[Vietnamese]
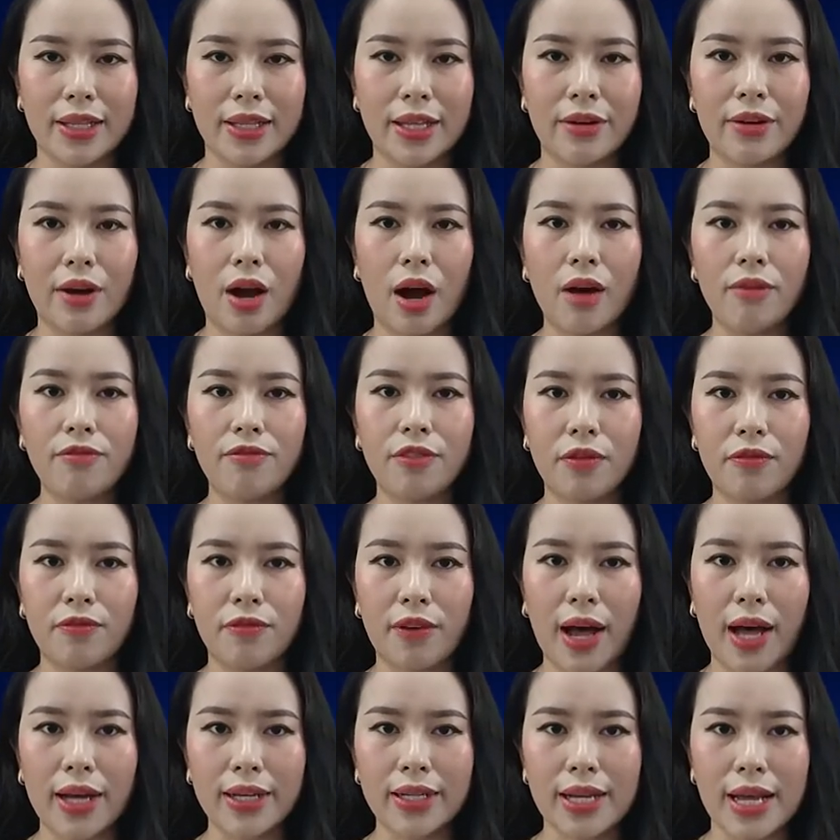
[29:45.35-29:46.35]
Theo đó,
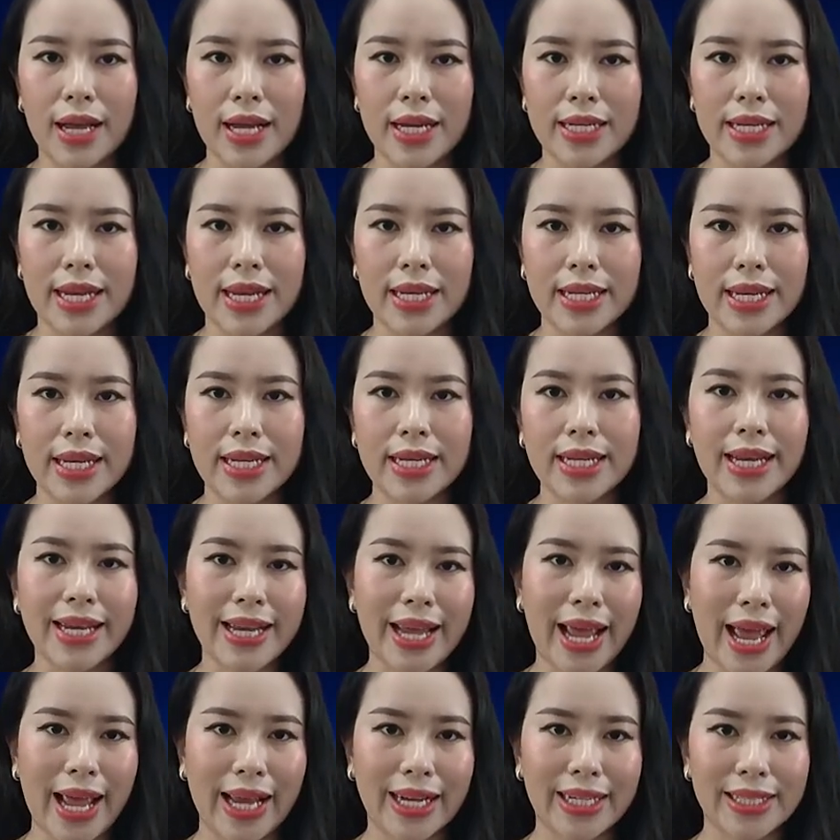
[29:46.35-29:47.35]
VinFast đề nghị
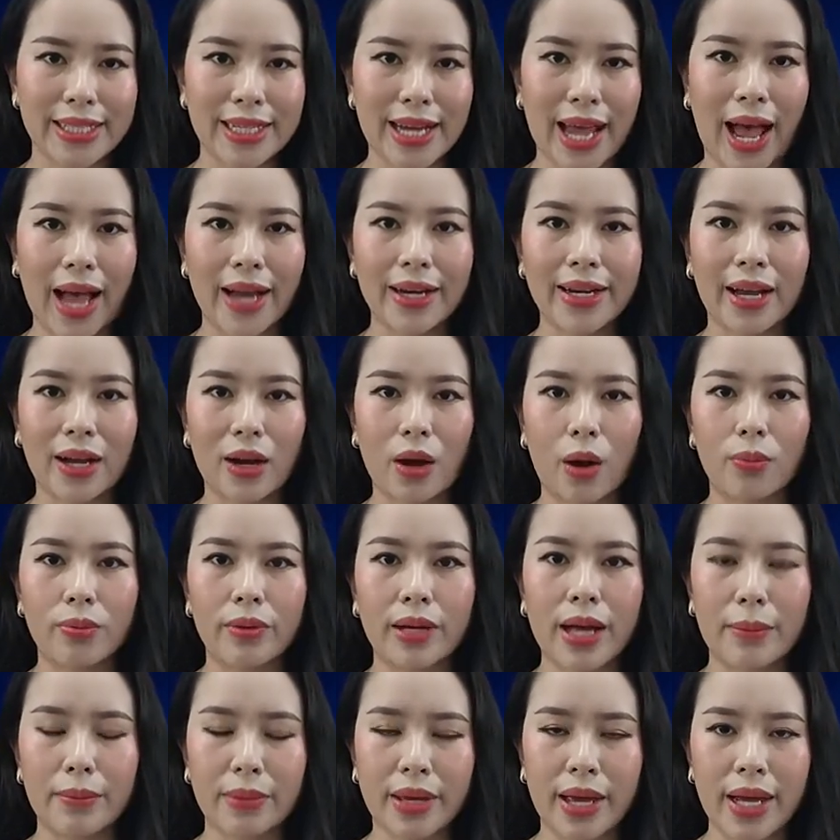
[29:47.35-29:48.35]
khách hàng đã đặt cọc
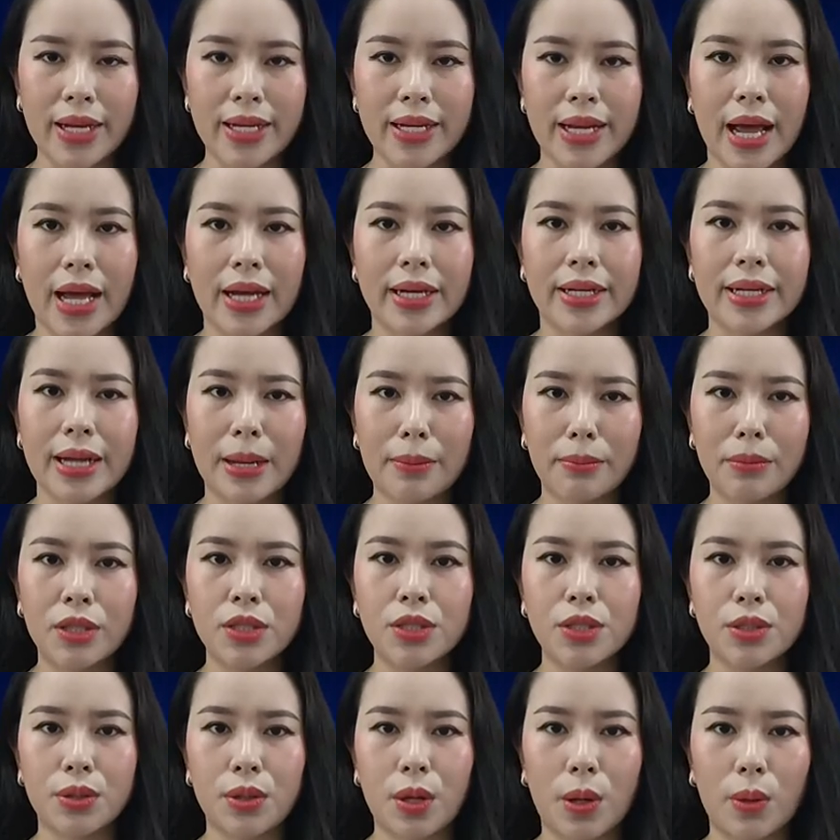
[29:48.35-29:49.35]
cam kết
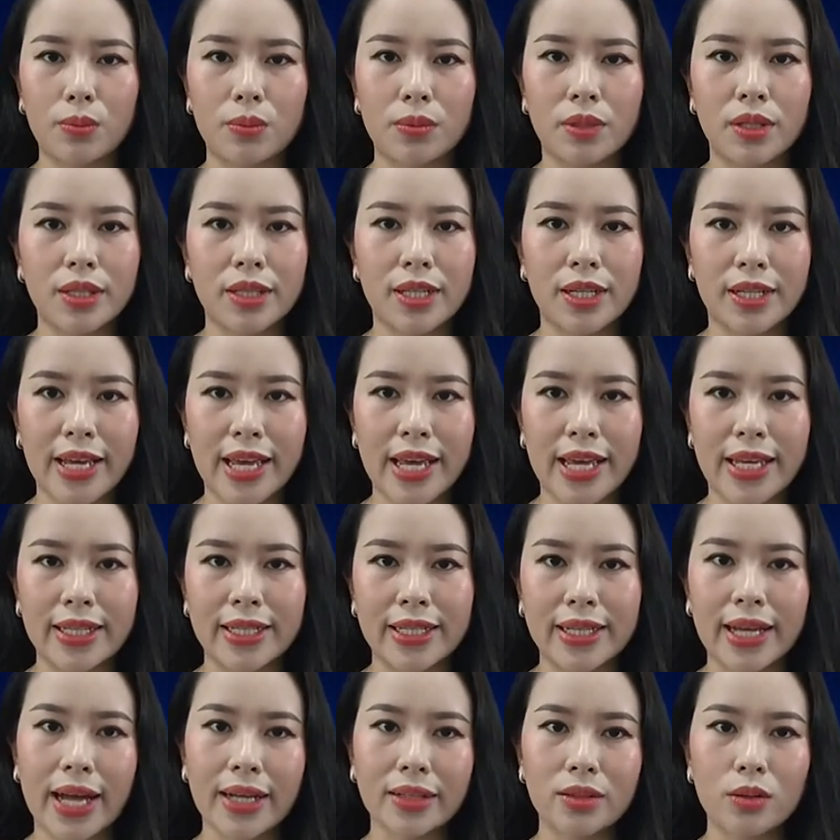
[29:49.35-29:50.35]
50 triệu đồng thực
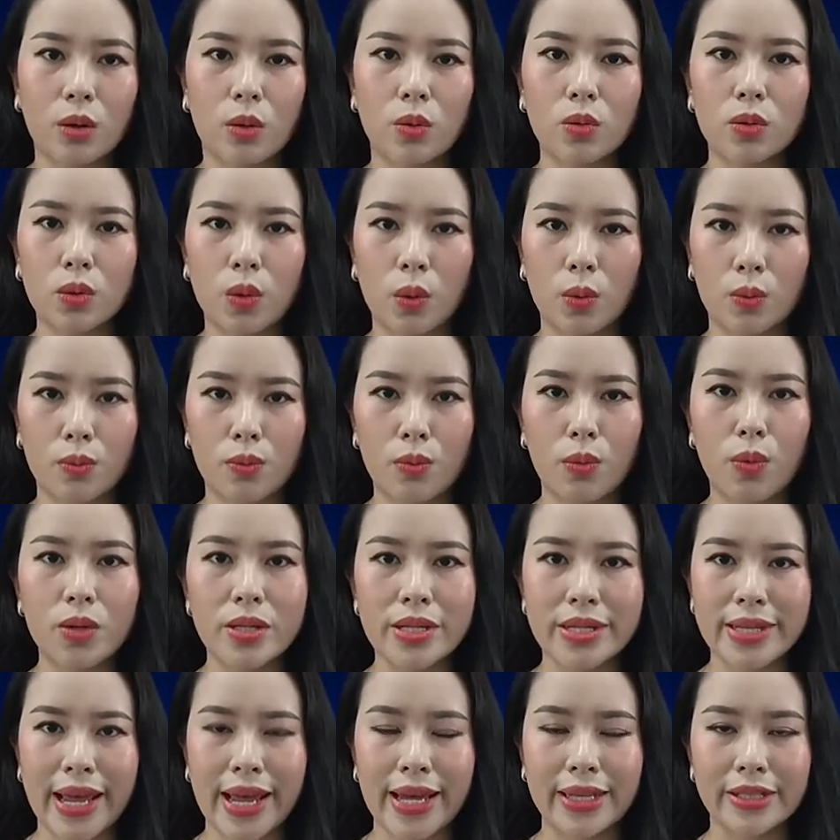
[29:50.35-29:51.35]
hiện các thủ tục
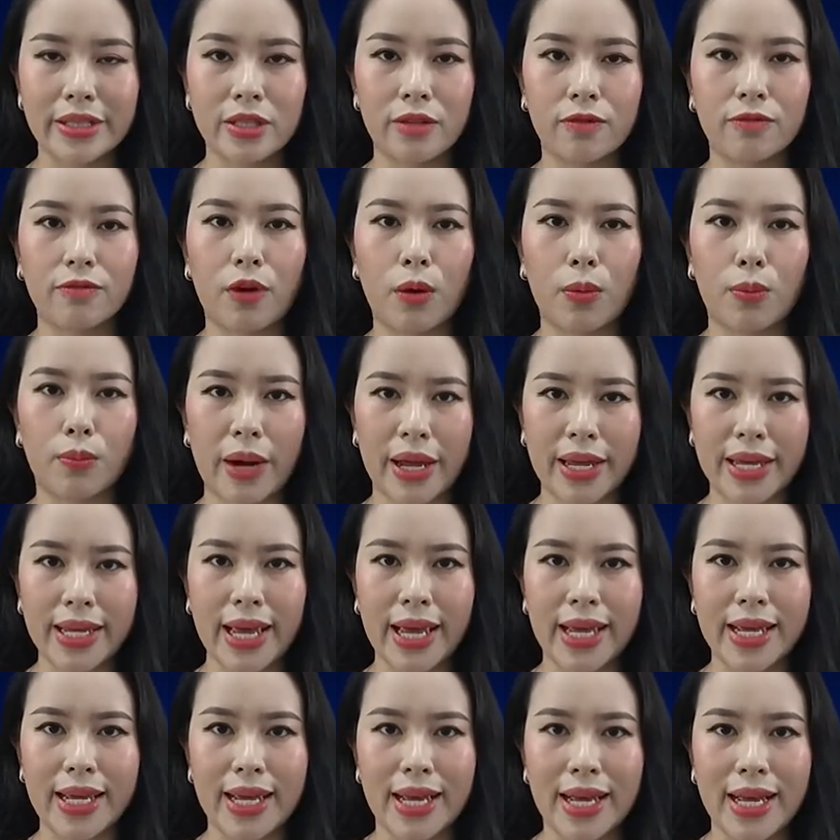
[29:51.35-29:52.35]
mua xe trong vòng 7
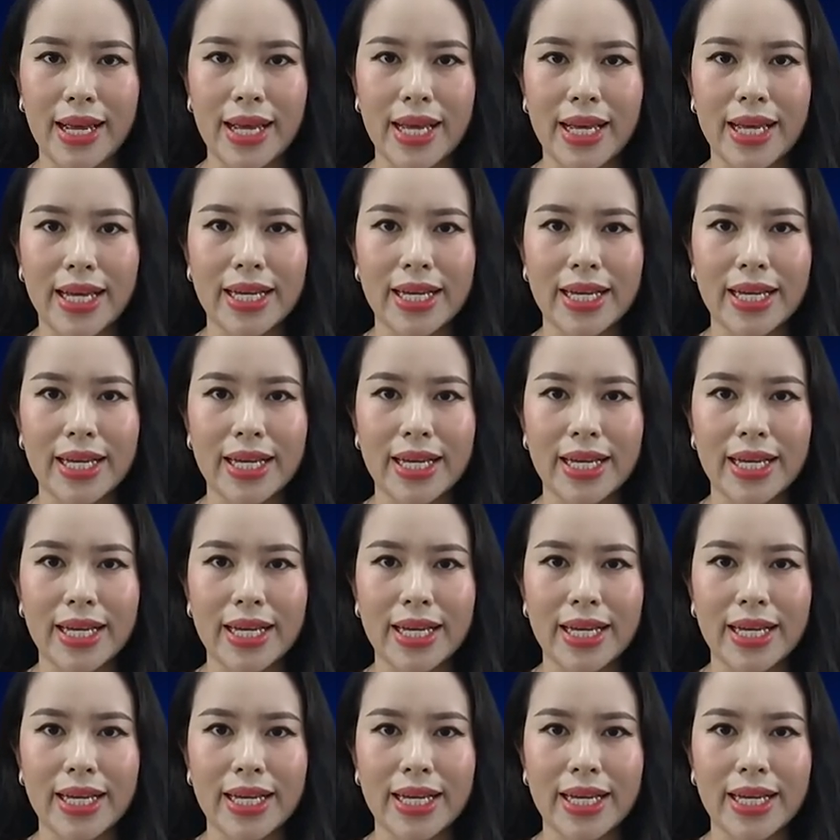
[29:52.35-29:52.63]
ngày.